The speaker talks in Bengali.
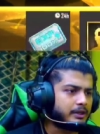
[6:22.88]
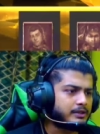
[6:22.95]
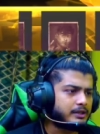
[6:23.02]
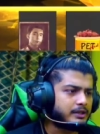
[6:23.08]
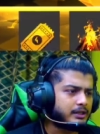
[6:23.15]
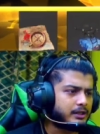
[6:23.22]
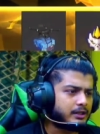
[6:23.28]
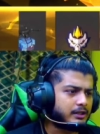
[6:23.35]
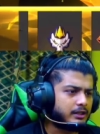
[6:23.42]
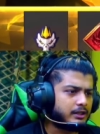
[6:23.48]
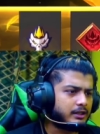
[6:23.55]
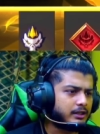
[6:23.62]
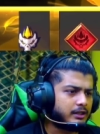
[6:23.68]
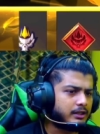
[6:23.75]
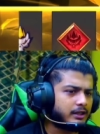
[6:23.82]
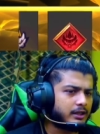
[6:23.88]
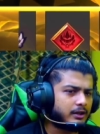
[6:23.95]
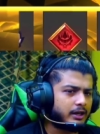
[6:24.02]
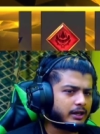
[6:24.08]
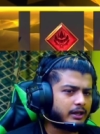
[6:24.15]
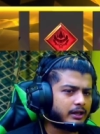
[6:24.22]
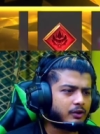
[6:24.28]
দিয়ে দে দিয়ে দে দিয়ে
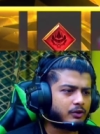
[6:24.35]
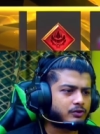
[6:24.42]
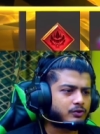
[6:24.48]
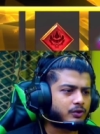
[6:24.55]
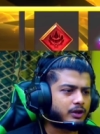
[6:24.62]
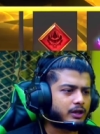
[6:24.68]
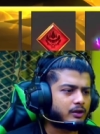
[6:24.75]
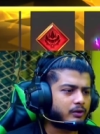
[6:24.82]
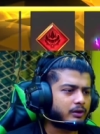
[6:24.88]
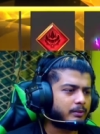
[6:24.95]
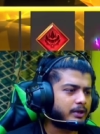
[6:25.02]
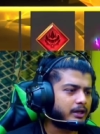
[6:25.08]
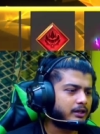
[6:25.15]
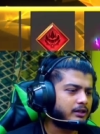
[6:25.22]
আরে ক্রস করে গেল রে ভাই